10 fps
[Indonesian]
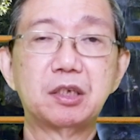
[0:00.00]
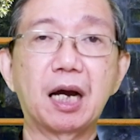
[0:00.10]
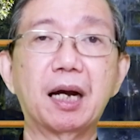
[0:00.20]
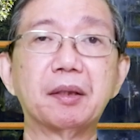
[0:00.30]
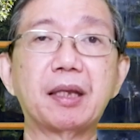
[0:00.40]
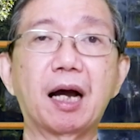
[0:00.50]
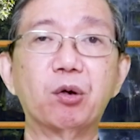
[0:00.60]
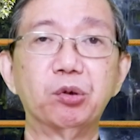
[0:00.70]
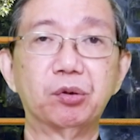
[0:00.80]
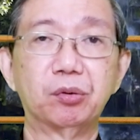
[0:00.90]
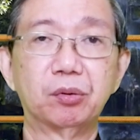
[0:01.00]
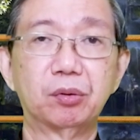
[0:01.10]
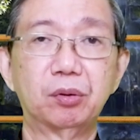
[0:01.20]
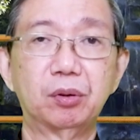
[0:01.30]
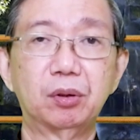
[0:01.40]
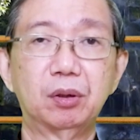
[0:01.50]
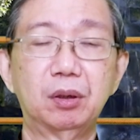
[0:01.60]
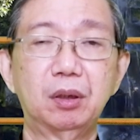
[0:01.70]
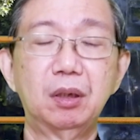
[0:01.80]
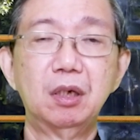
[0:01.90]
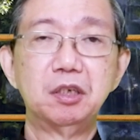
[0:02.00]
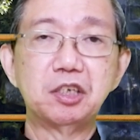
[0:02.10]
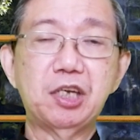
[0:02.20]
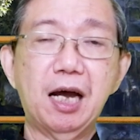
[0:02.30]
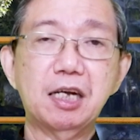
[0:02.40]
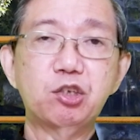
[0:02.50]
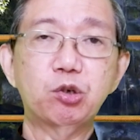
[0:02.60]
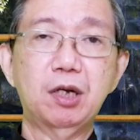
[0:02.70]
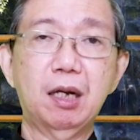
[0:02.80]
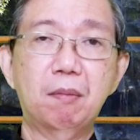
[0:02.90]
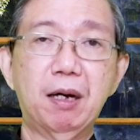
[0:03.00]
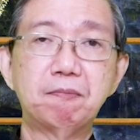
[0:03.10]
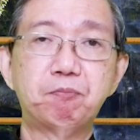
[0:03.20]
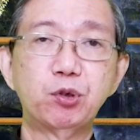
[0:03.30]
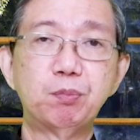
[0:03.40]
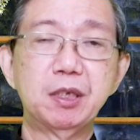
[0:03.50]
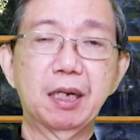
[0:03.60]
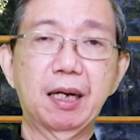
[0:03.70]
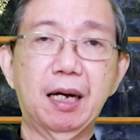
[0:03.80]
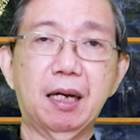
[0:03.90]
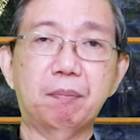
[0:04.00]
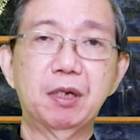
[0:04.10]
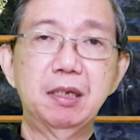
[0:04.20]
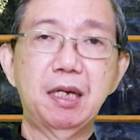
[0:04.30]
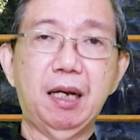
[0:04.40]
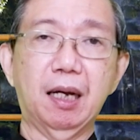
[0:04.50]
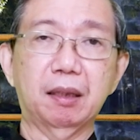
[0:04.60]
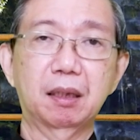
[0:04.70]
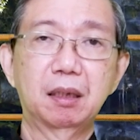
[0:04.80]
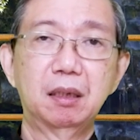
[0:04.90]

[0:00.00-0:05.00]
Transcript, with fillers: Jangan takut. Di saat saudara mampu mendengar, melihat,